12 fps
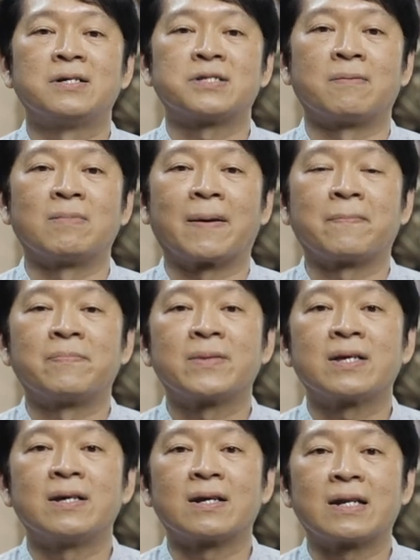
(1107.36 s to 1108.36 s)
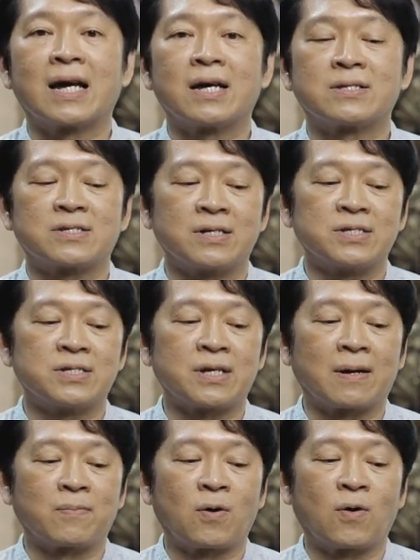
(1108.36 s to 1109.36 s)
สำหรับเครื่องราชอิสริ
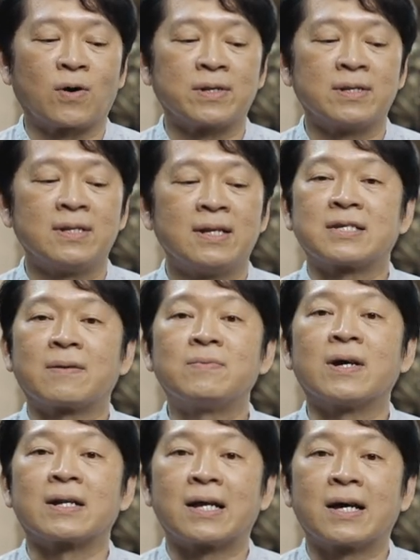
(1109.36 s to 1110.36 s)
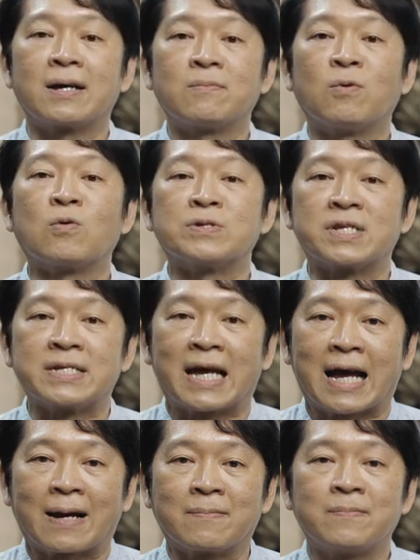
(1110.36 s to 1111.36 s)
ยาภรณ์ช้างเผือกและมงกุฎส
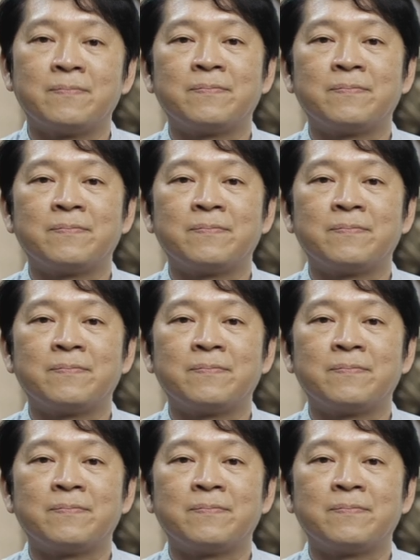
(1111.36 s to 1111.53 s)
ยาม